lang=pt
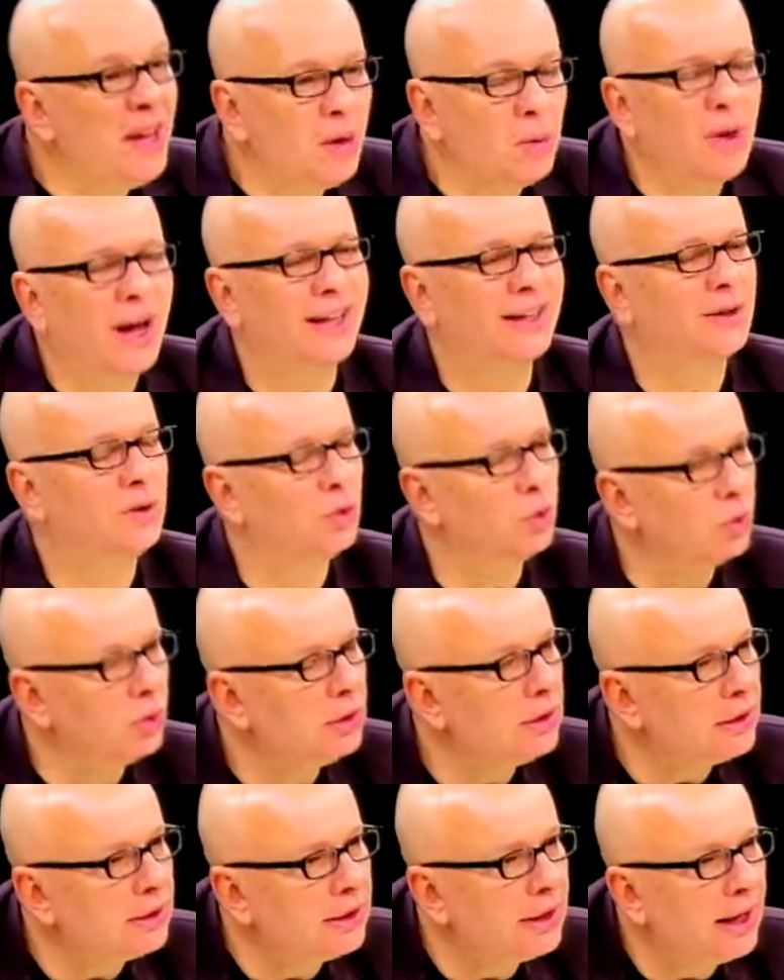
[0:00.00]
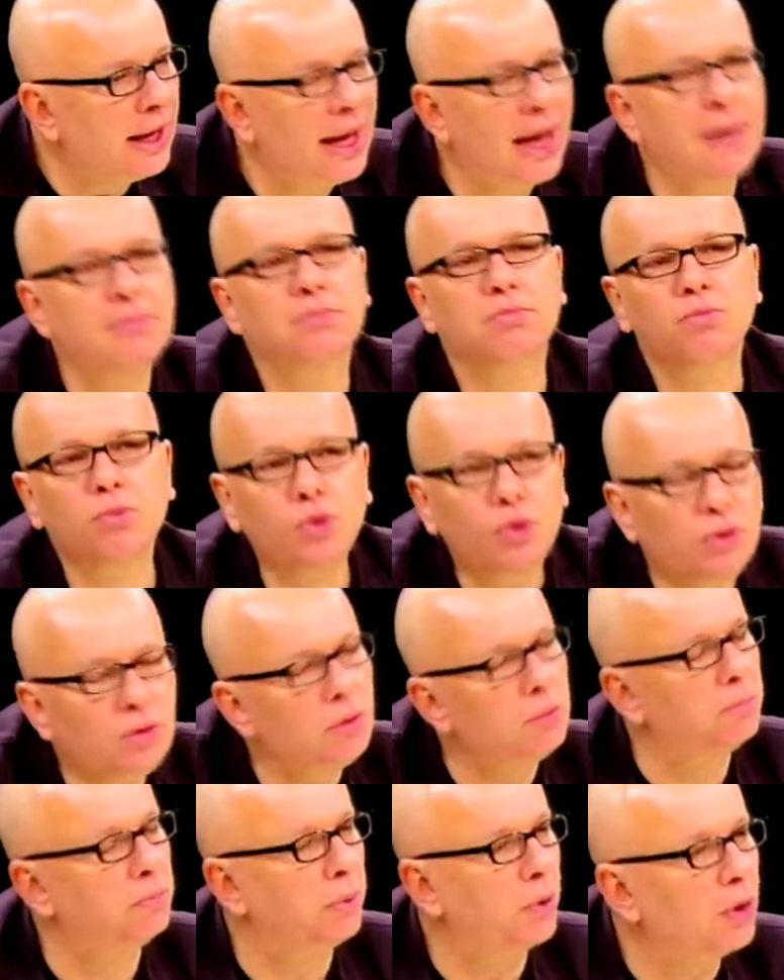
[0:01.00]
meu ator é
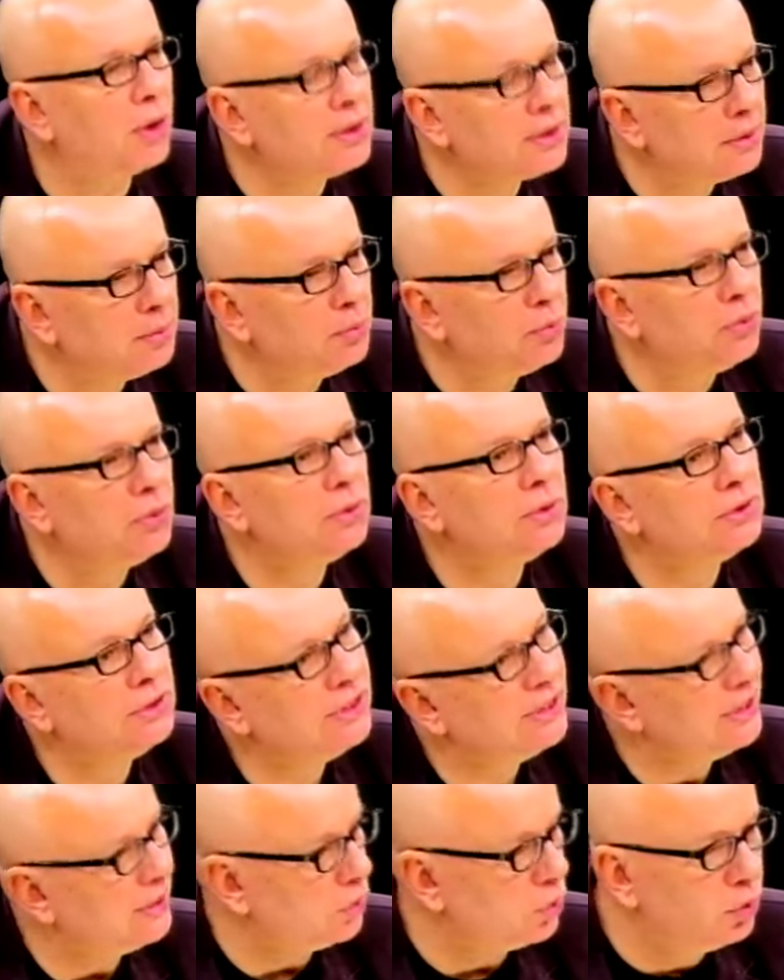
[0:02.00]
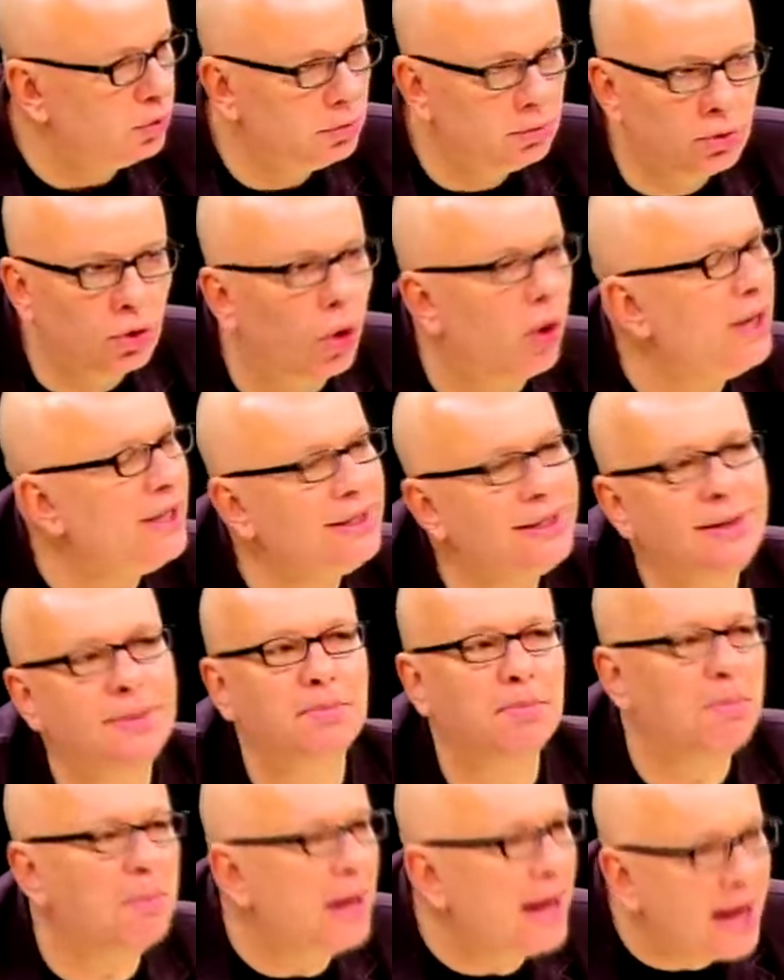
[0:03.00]
muito próximo de dois e
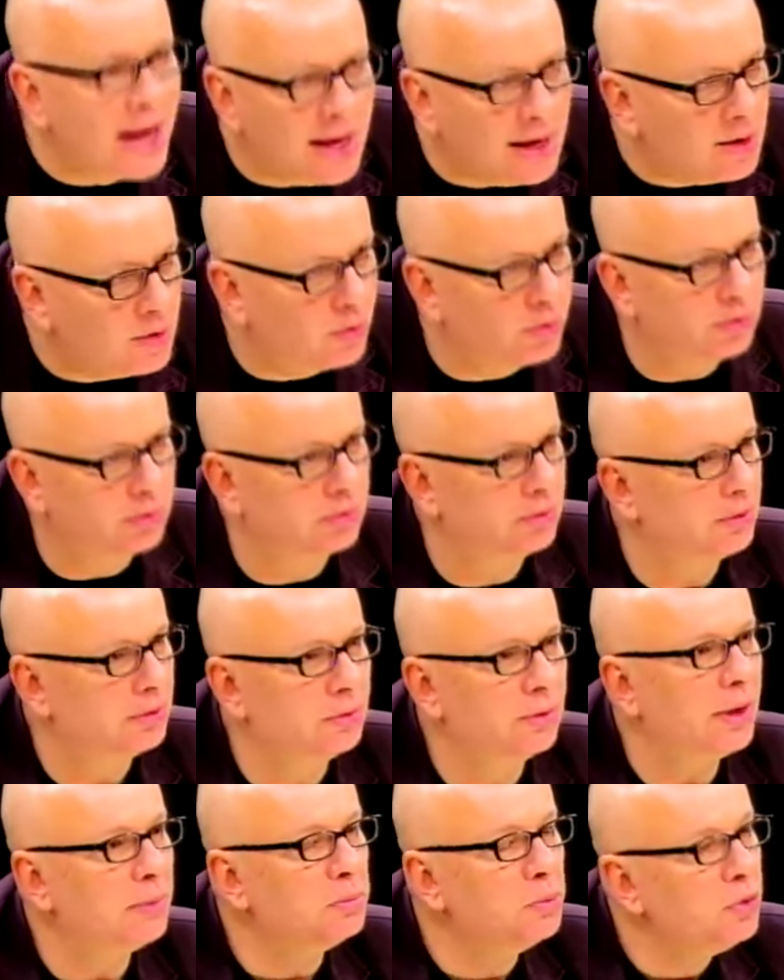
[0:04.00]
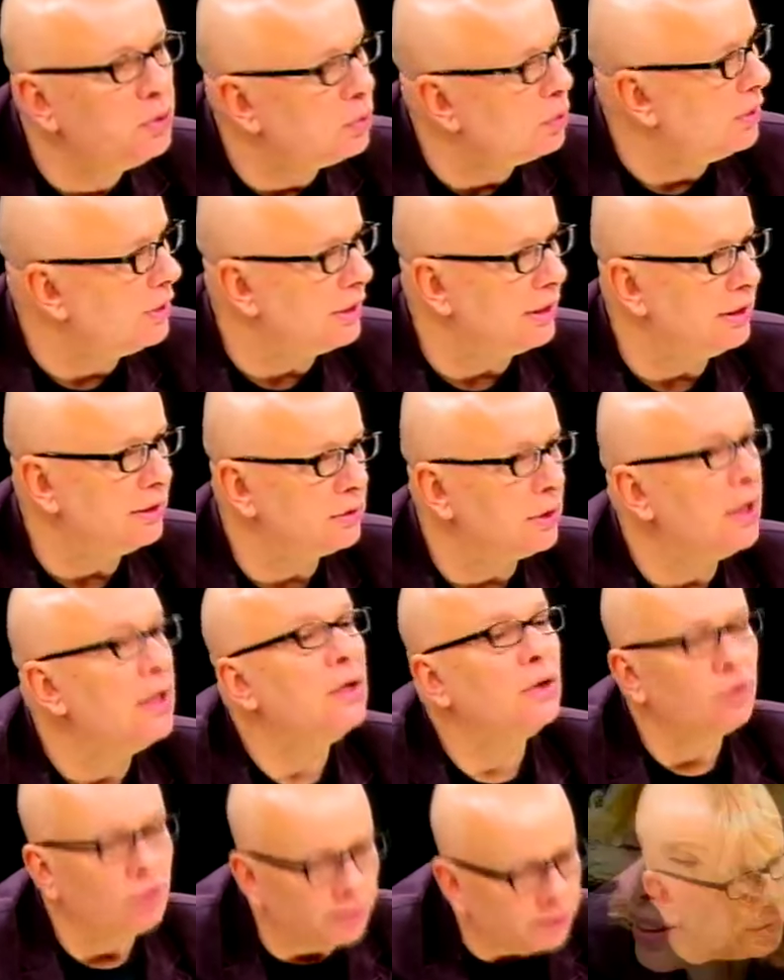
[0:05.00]
meio, não é muito Você tá falando
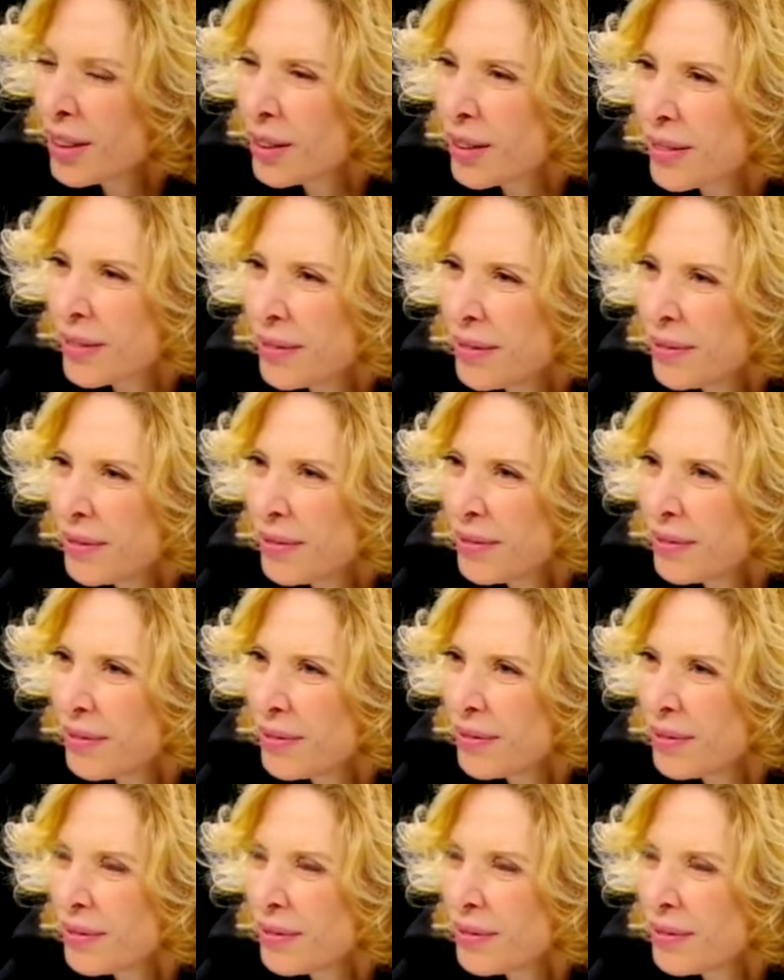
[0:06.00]
sério? Tô falando sério,